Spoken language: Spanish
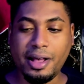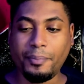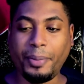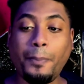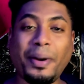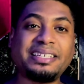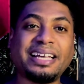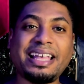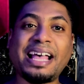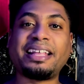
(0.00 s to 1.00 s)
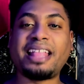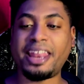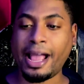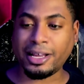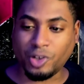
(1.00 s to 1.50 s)
Pero parece que ya se
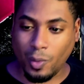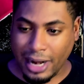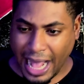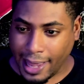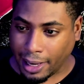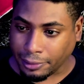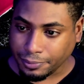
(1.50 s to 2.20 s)
tenían en su guardada.